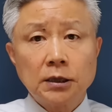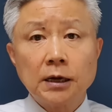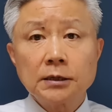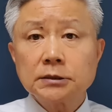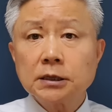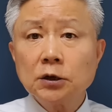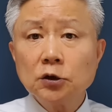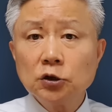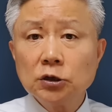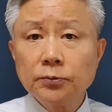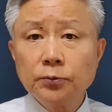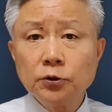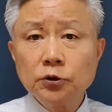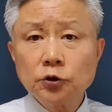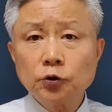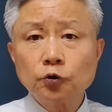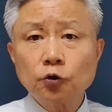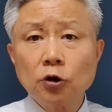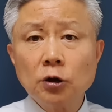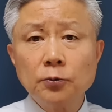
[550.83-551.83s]
당장 이번
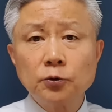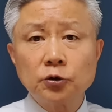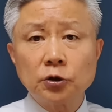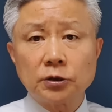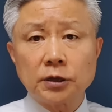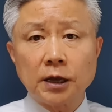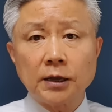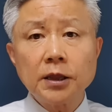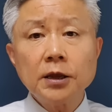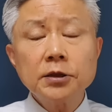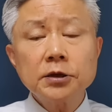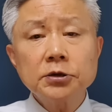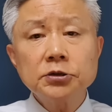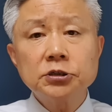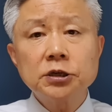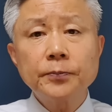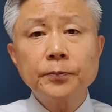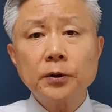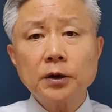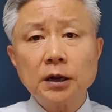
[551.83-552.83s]
주 토요일부터 대대적인
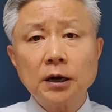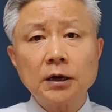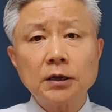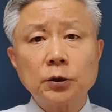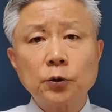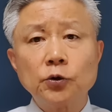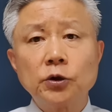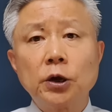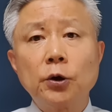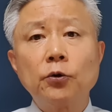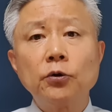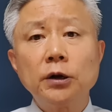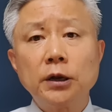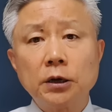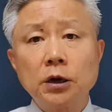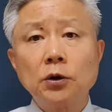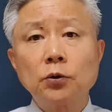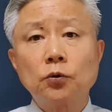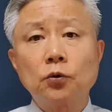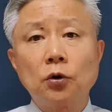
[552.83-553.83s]
집회를 하겠다고 예고를
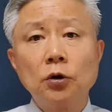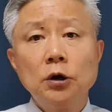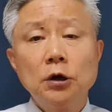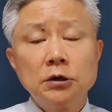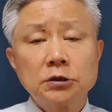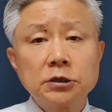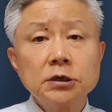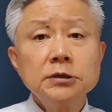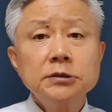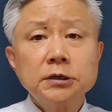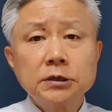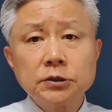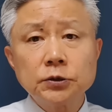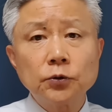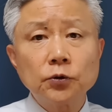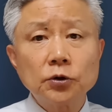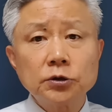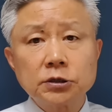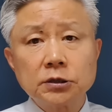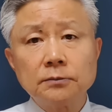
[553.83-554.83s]
해놔놓고
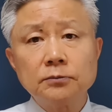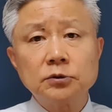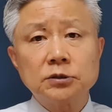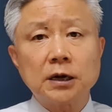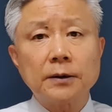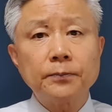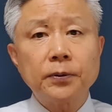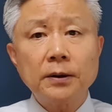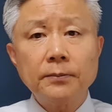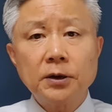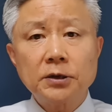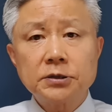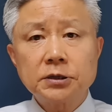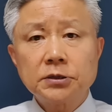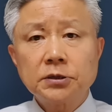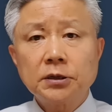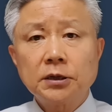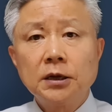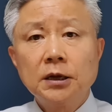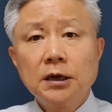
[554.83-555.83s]
전체적으로 지금 좌파
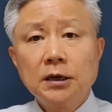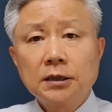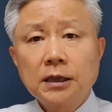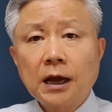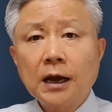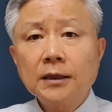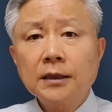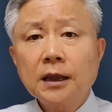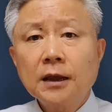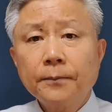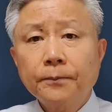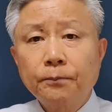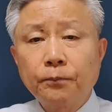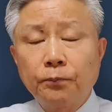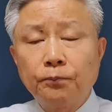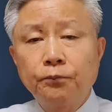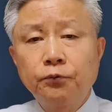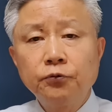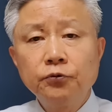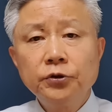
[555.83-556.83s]
매체들이
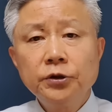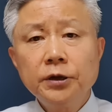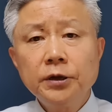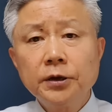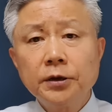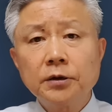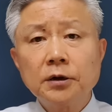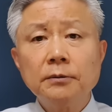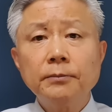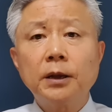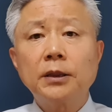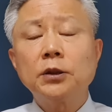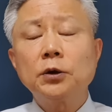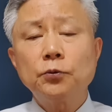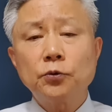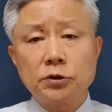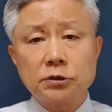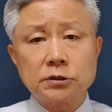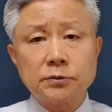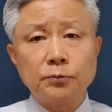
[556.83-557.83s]
탄핵 분위기를
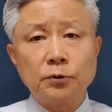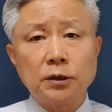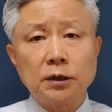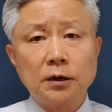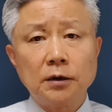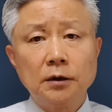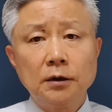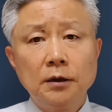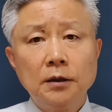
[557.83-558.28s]
만들고 있습니다.